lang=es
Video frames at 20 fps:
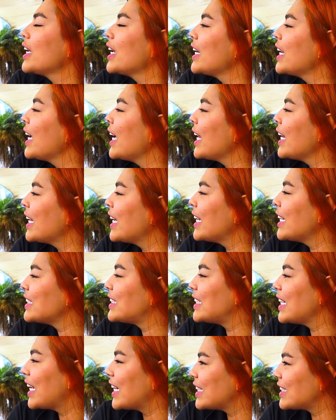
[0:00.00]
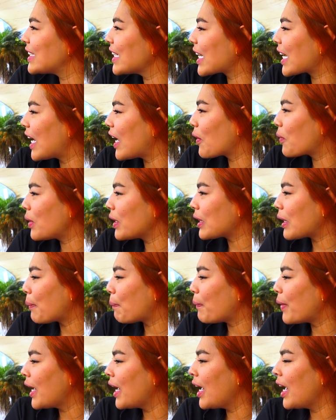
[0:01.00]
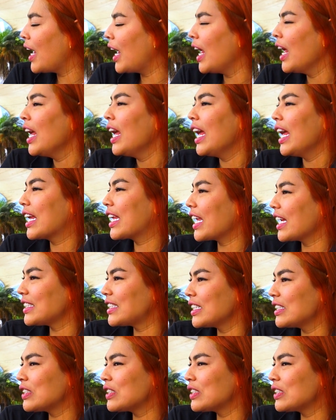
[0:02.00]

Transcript: quién eres, si eres de acá de Guatapé, qué has